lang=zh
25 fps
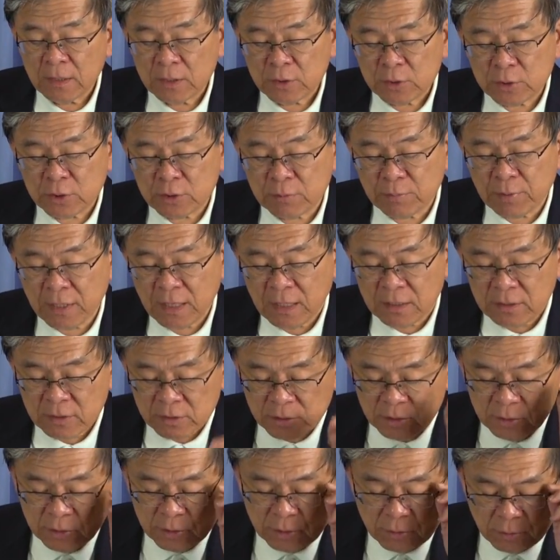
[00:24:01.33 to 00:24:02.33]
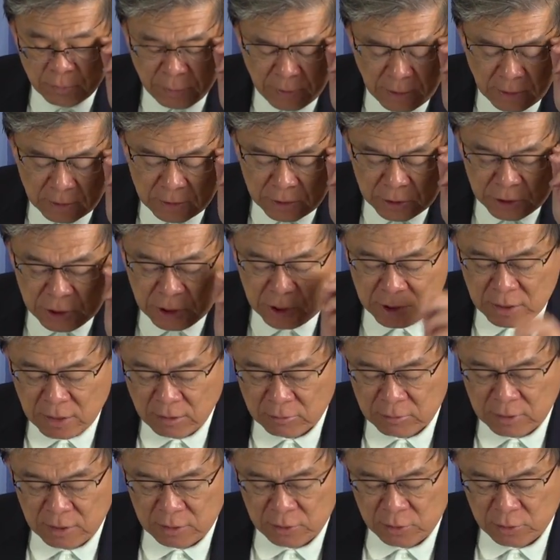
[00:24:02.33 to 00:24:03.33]
诗篇19篇7
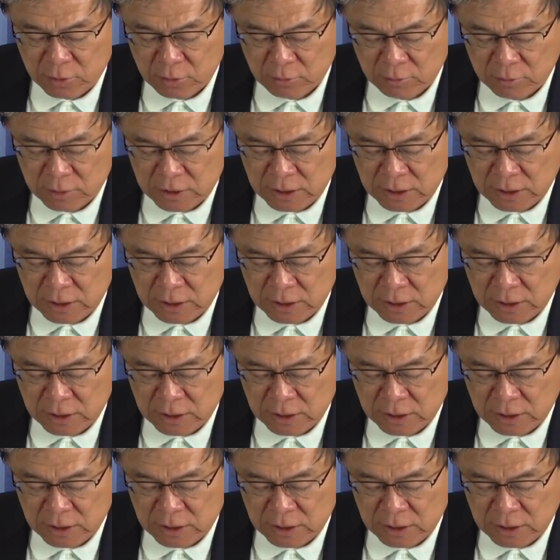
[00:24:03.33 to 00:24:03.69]
到第9